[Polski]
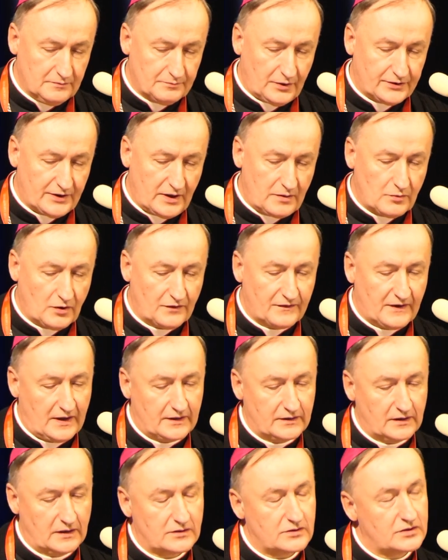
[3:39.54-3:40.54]

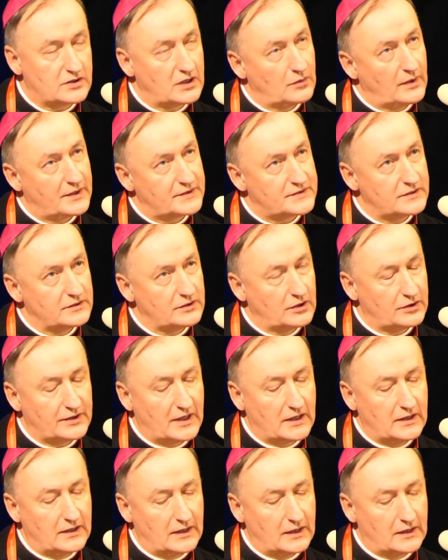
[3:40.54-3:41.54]
podejmowanie dzieła
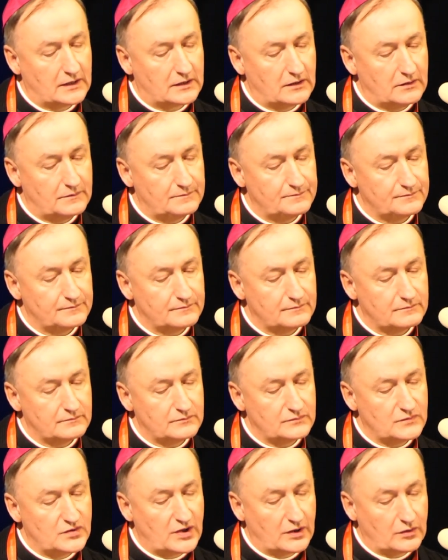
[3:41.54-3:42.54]
synodalnego.
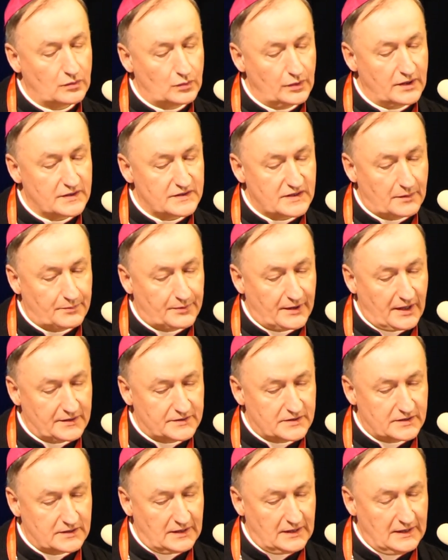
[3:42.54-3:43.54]
Dziękuję za
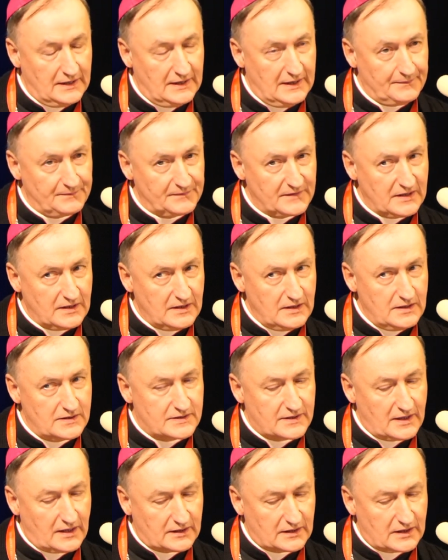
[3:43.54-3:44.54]
pracę i
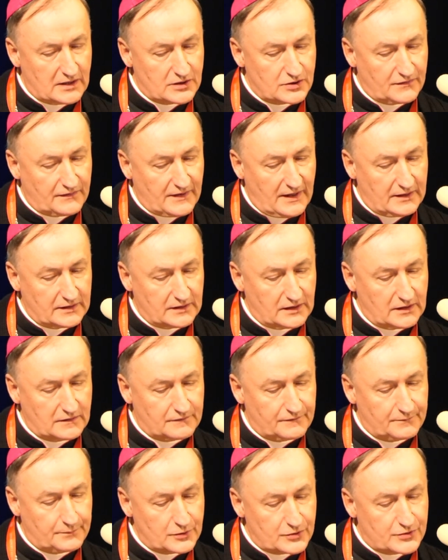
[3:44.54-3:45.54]

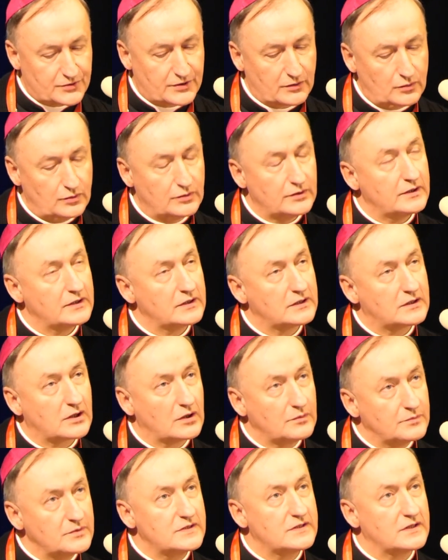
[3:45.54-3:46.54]
zaangażowanie w poszczególnych
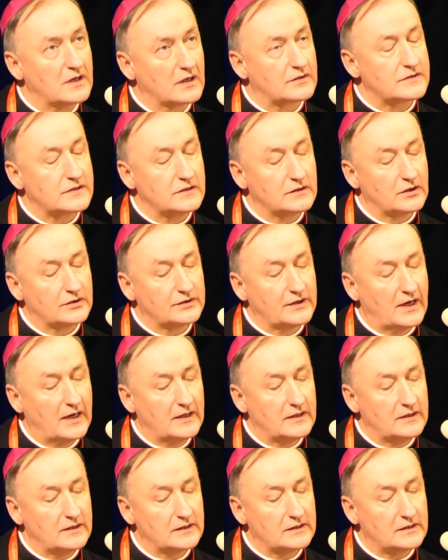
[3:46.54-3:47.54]
komisjach
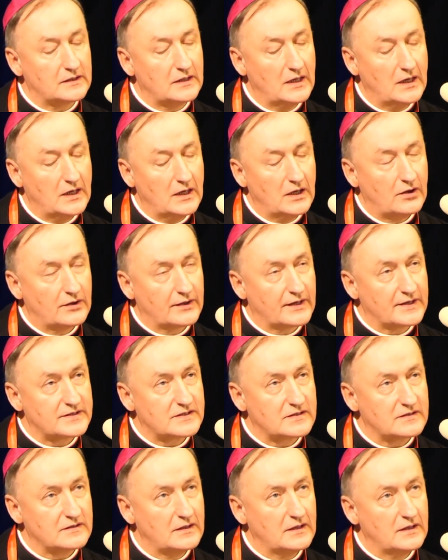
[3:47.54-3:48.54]
synodalnych
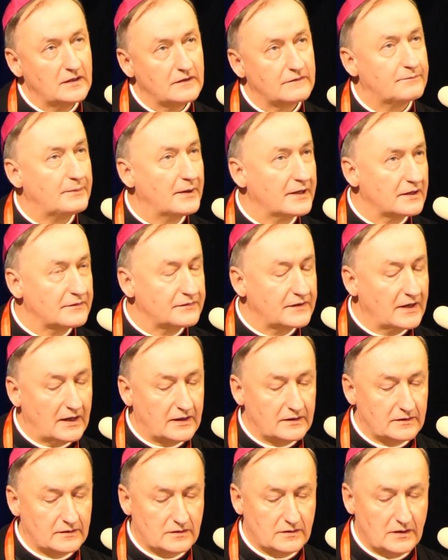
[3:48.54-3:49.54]
oraz w
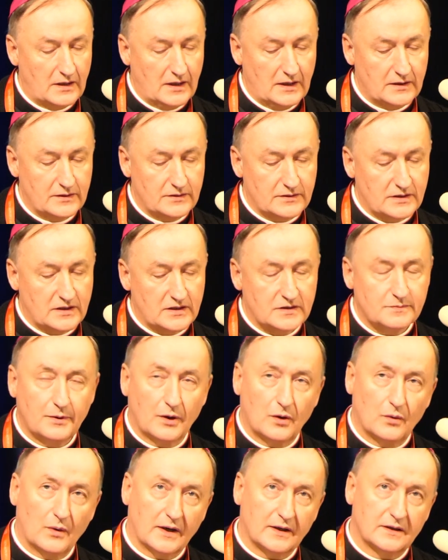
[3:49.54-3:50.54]
parafialnych
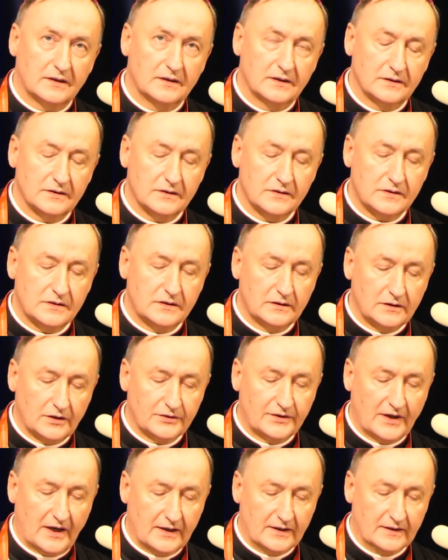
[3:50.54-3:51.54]
zespołach
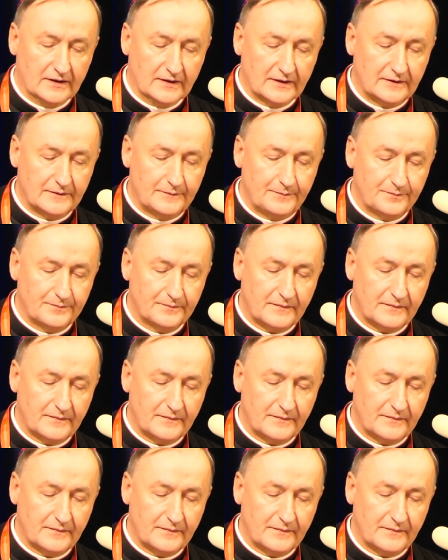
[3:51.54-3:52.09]
synodalnych.